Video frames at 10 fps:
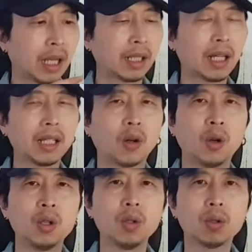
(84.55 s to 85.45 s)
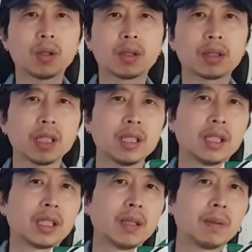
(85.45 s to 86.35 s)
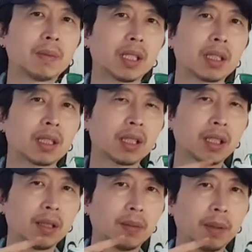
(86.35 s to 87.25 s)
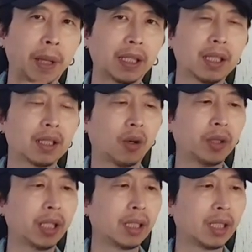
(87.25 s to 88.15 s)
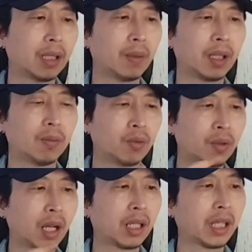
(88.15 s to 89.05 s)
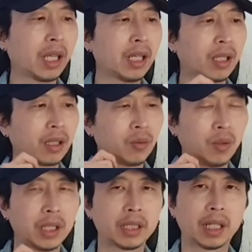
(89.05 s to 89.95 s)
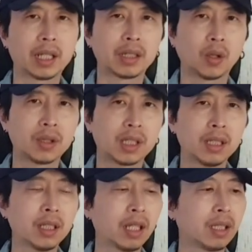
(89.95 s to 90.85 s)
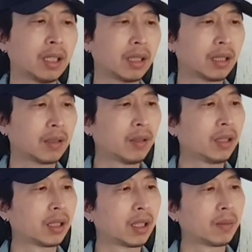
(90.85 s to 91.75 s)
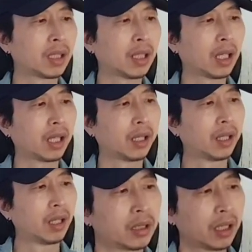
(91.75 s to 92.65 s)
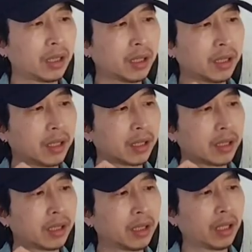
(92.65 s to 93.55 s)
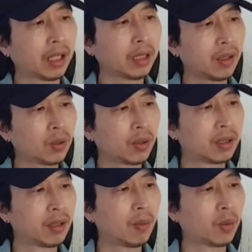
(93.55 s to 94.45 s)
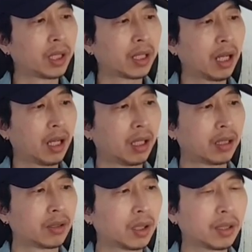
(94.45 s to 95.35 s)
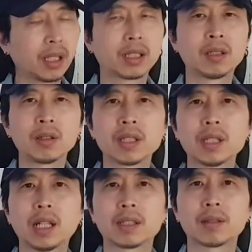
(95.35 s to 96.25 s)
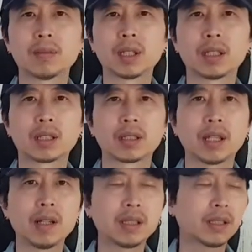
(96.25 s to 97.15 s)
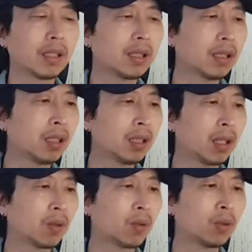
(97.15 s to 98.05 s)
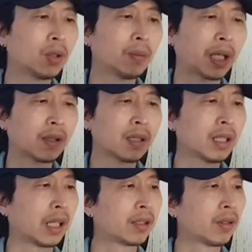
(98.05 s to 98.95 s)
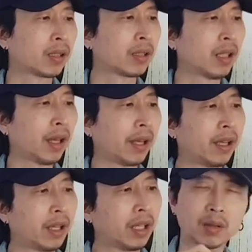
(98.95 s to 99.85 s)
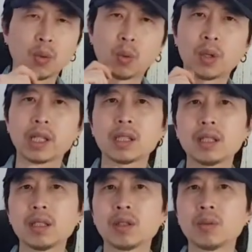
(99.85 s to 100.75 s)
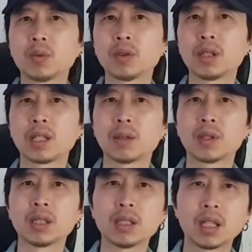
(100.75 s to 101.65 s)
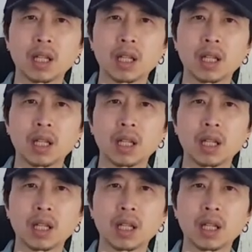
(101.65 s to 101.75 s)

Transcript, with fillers: 그러니까 약간 얼룩진 느낌입니다. 지금 이 벗기기 전의 느낌이 무광에 위에 이제 약간 덧칠되어 있는 그런 느낌인데, 제가 이제 이 행택으로 좀 긁어보니까 쉽게 긁어지진 않습니다. 그러니까 생활 스크래치 갖고는 벗겨지진 않을 것 같은데, 그래도 오래 신으려는 분들이라면은